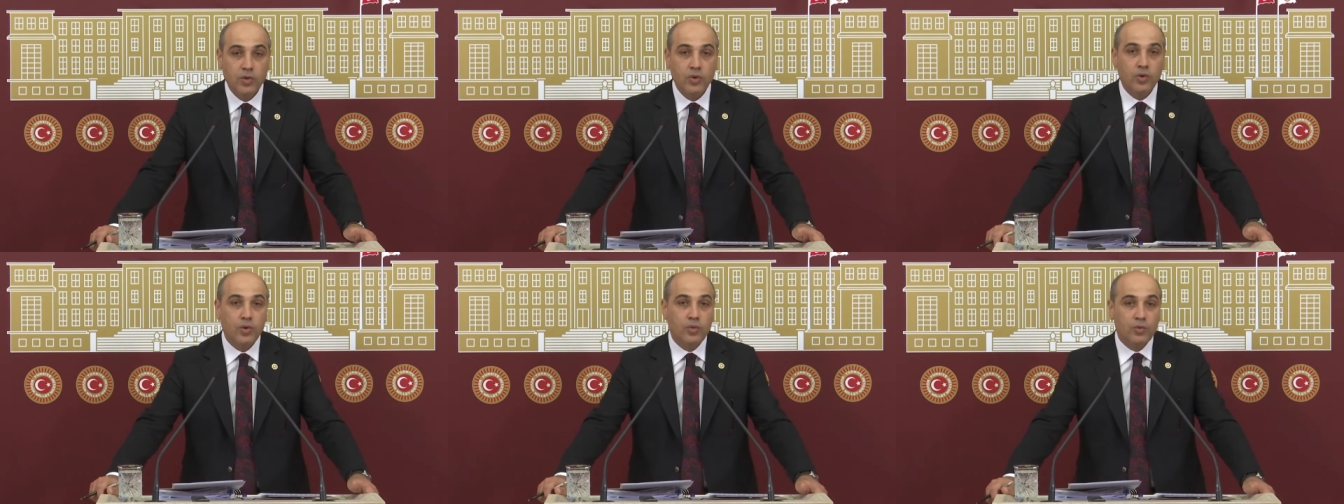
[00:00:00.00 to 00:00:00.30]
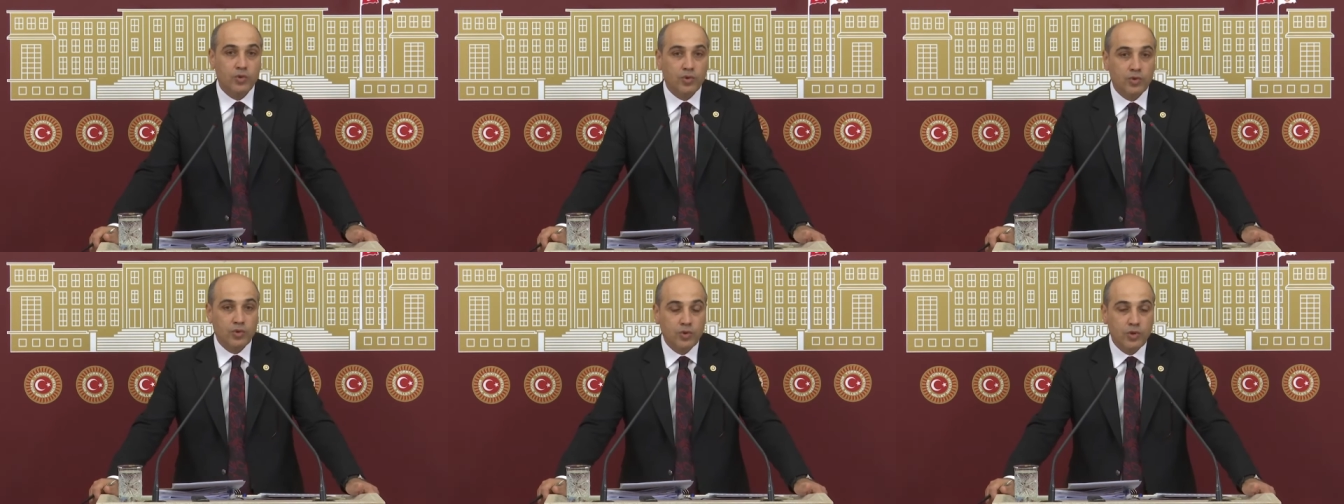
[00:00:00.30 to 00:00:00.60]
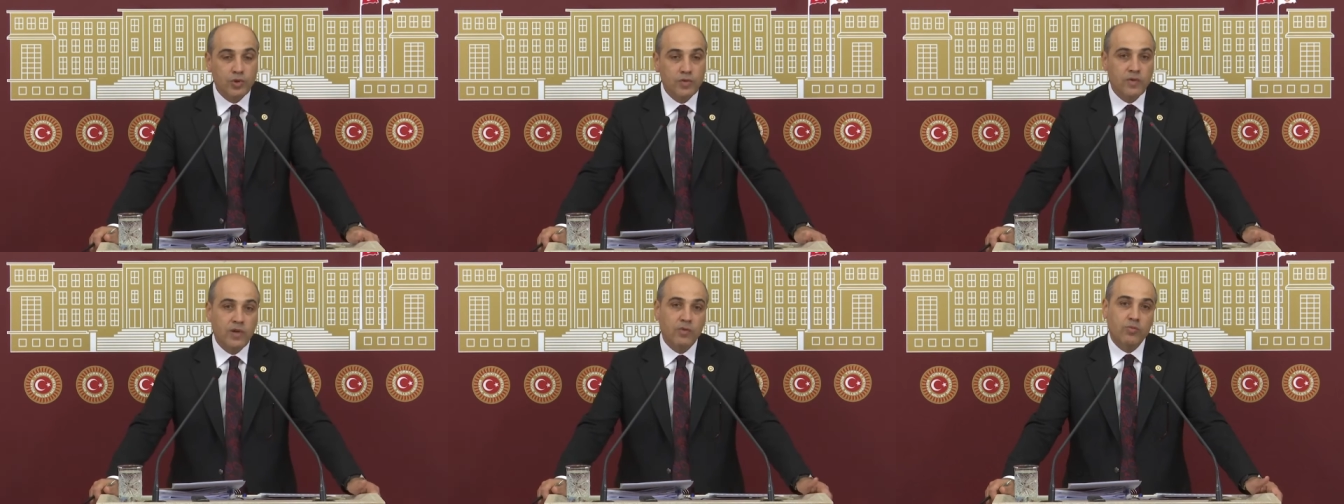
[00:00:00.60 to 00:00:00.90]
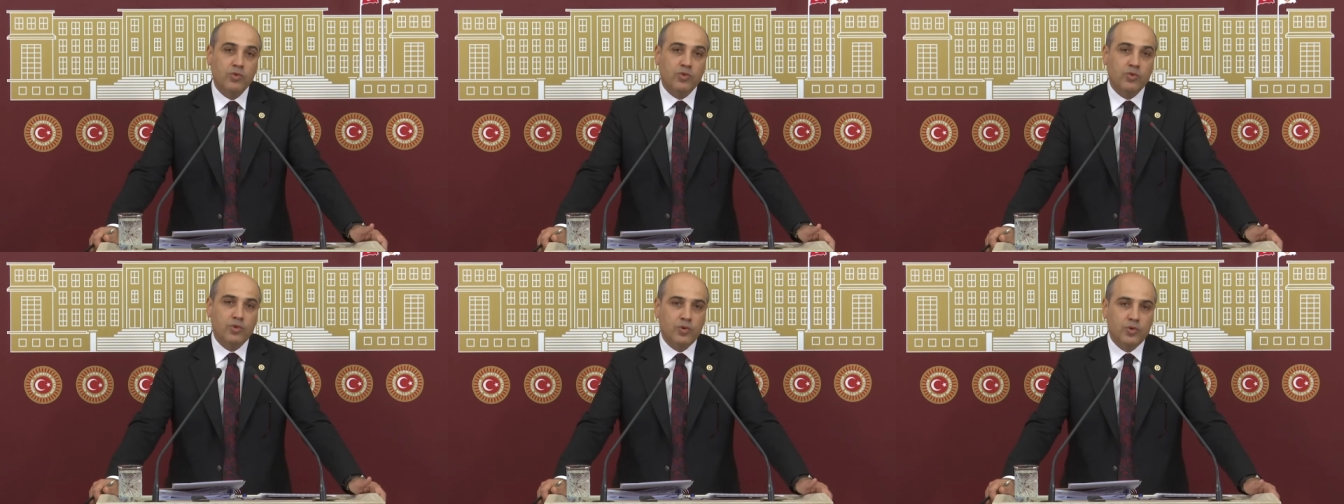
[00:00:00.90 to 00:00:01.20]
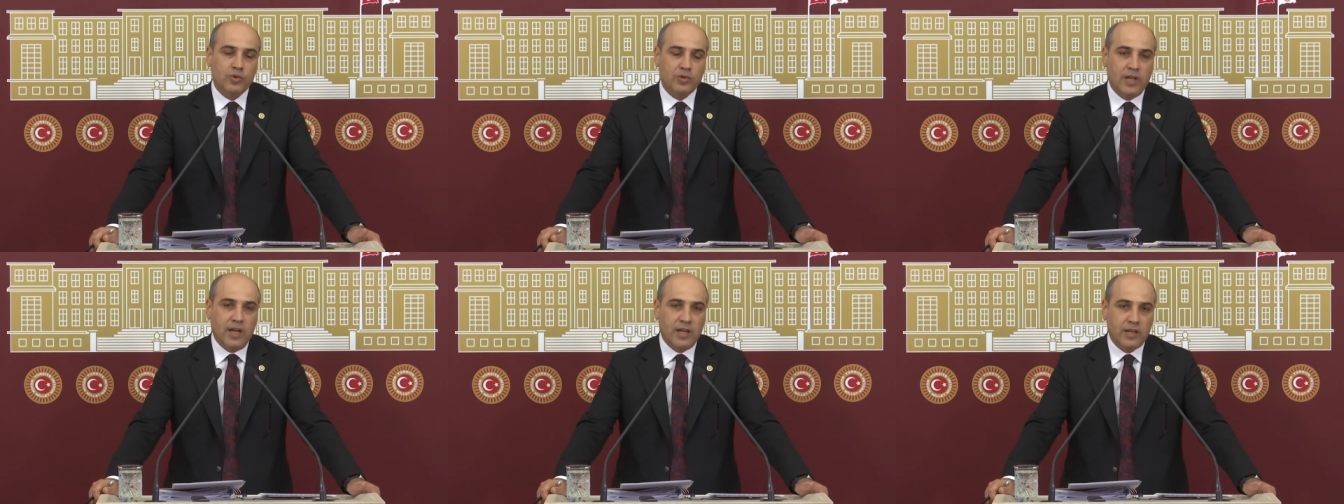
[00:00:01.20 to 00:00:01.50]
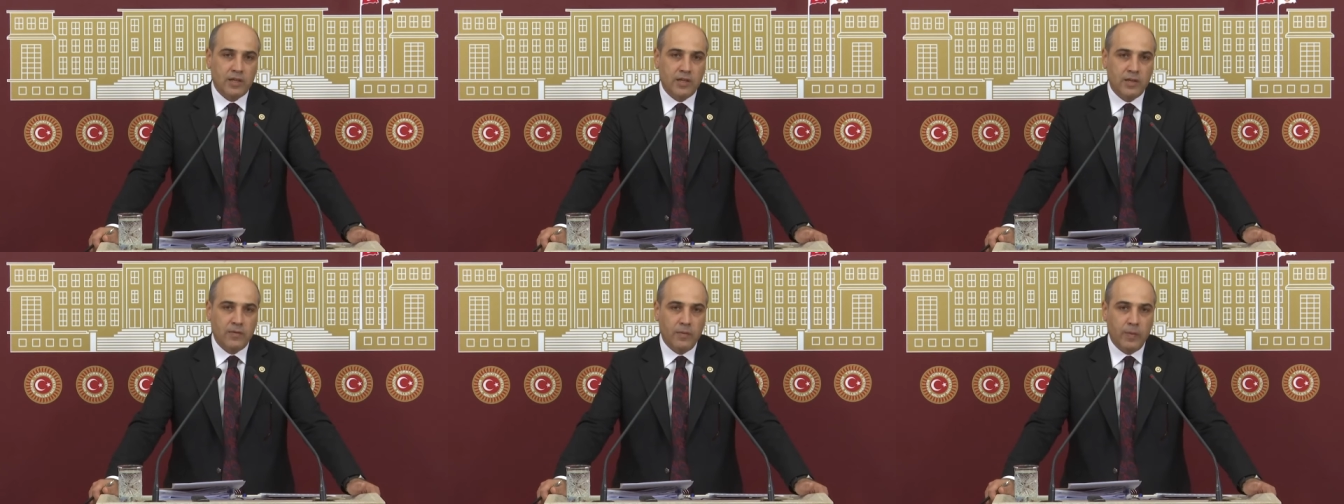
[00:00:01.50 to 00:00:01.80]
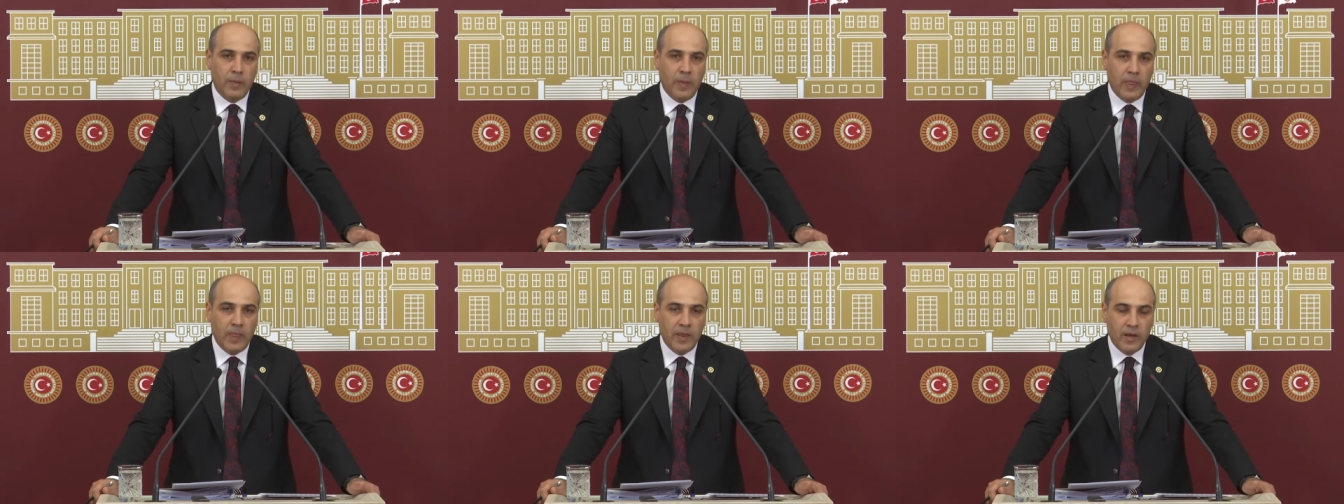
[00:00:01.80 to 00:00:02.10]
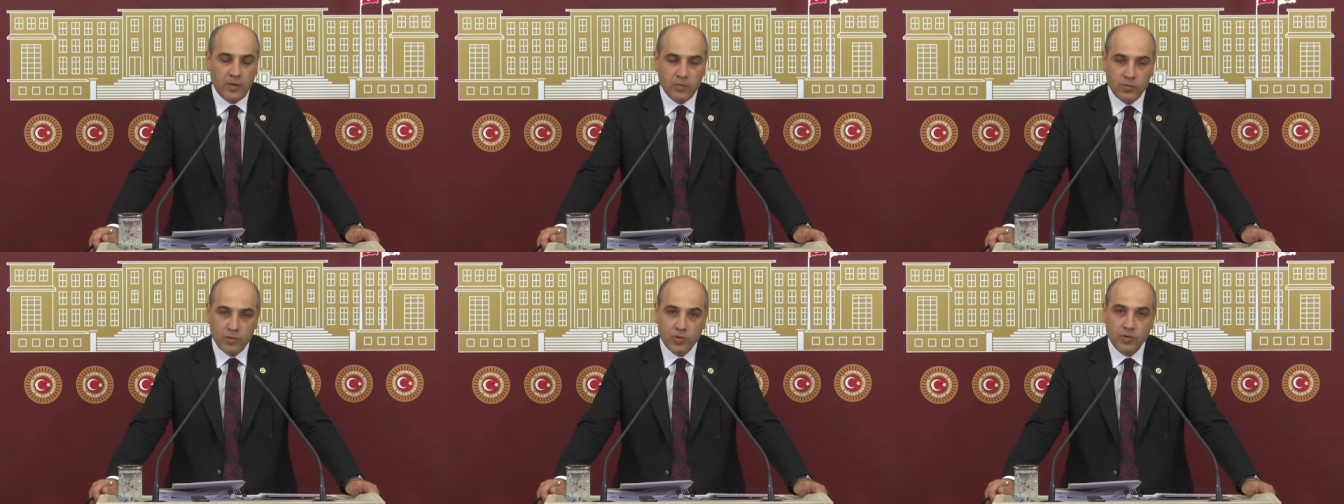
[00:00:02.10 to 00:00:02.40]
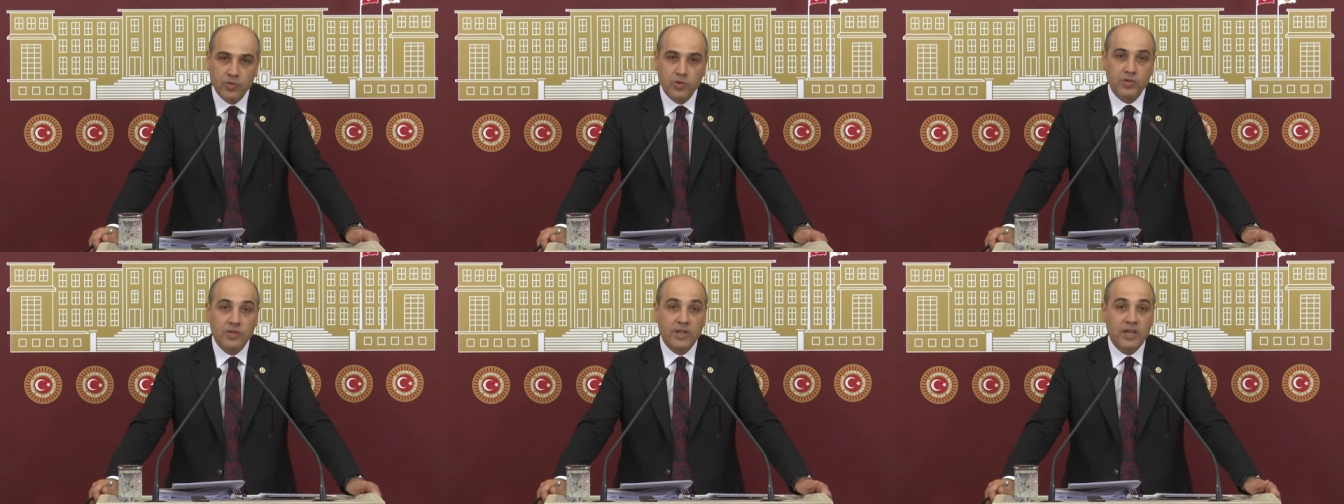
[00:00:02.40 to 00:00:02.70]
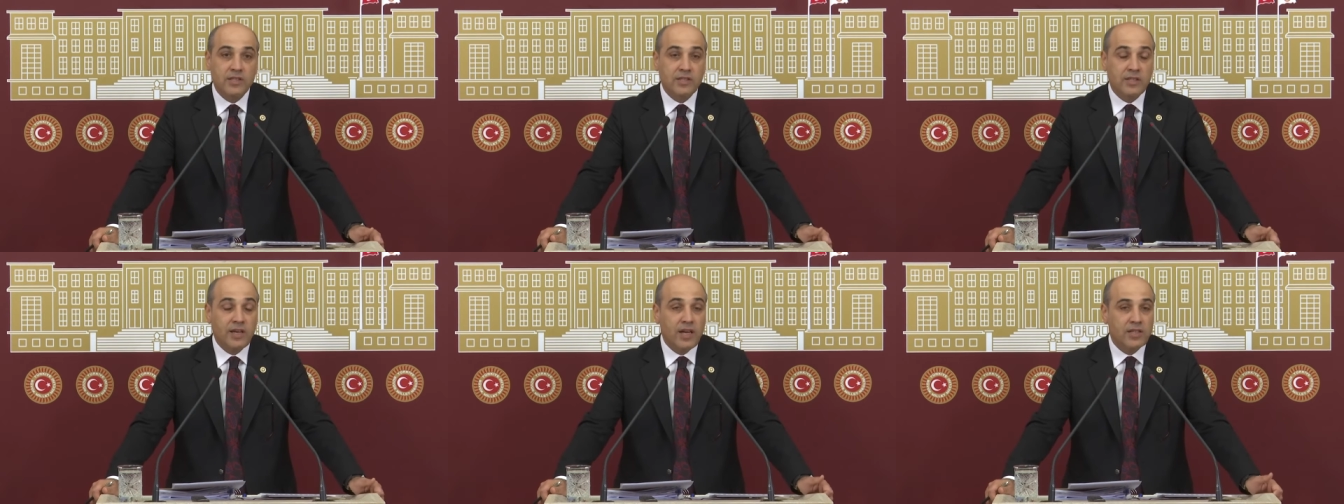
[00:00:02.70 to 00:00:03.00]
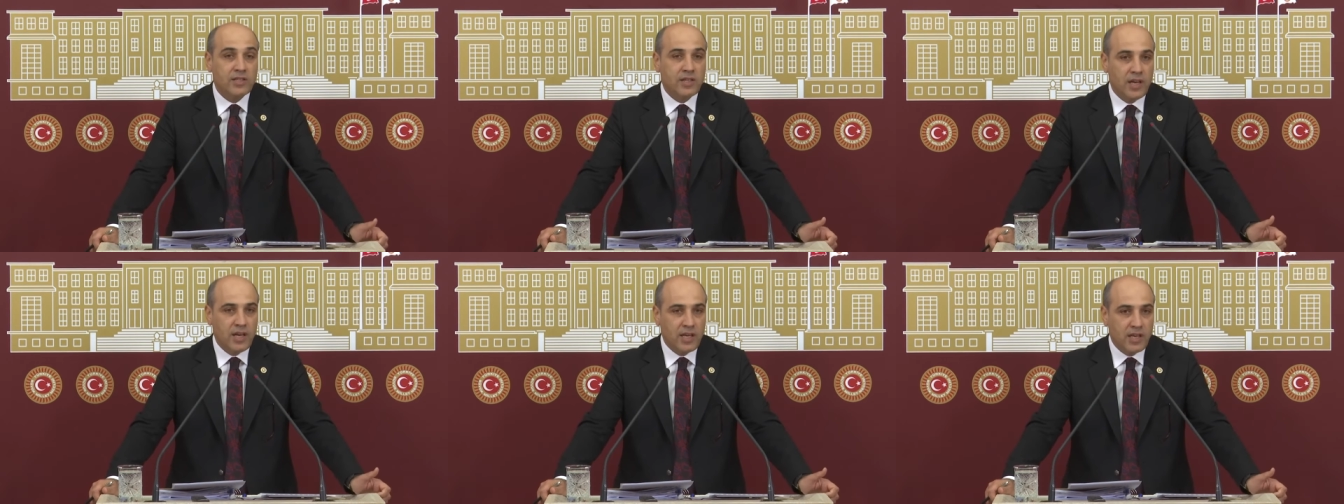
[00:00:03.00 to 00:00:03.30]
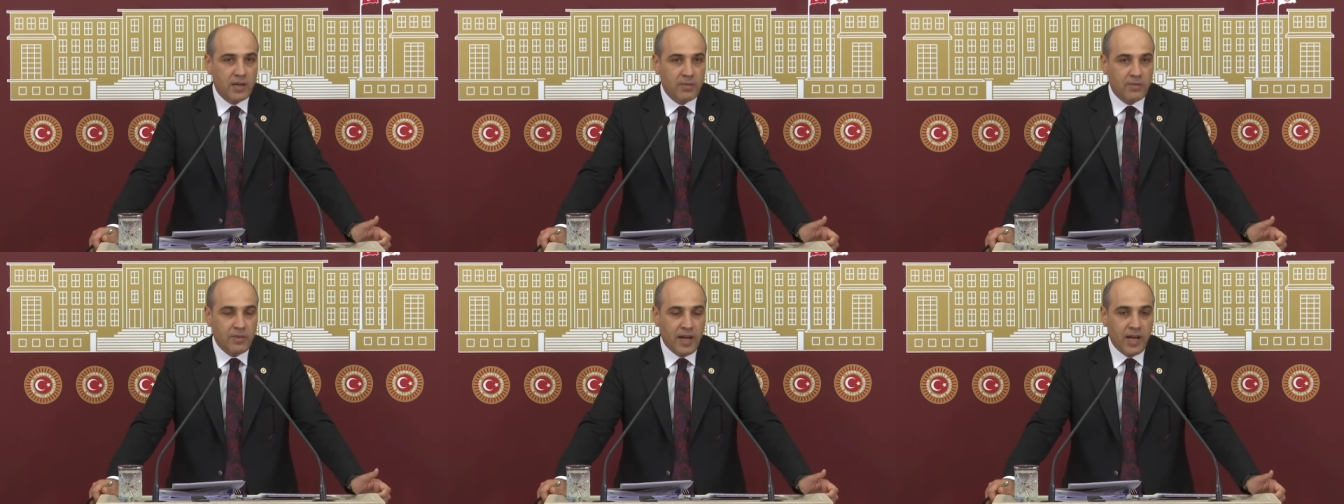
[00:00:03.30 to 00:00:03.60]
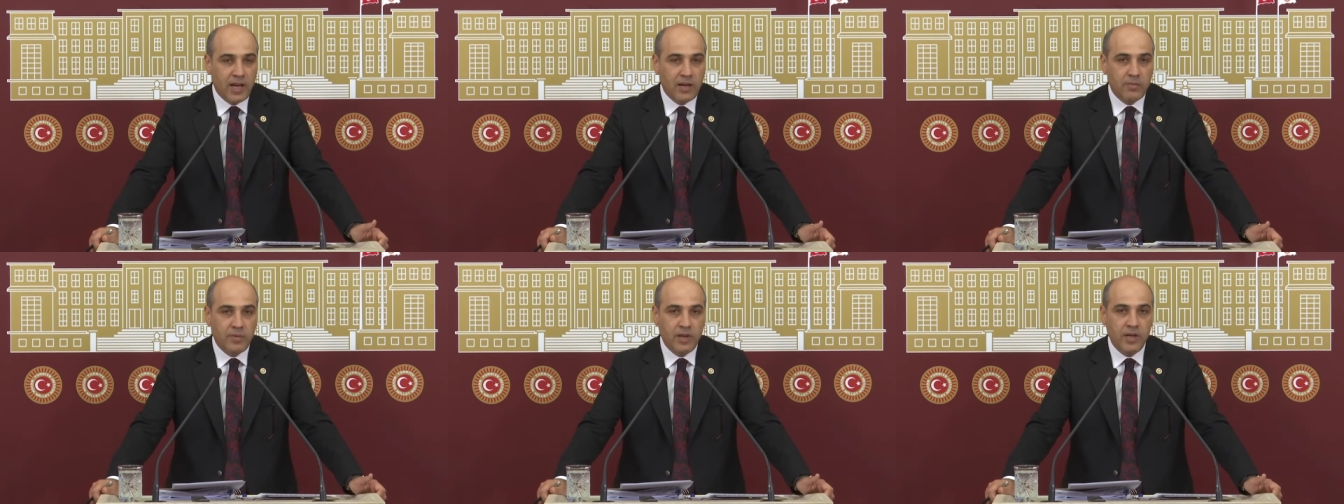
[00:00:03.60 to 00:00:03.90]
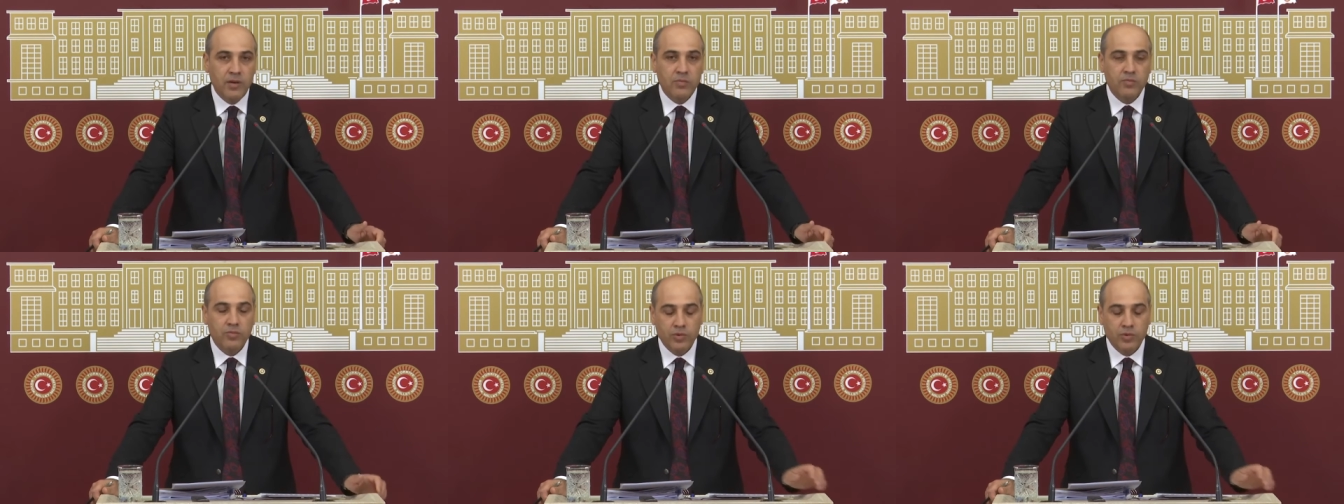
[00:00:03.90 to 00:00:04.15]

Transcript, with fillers: umutsuz ve mutsuzlar. Mutsuzlar sadece hekimler mi?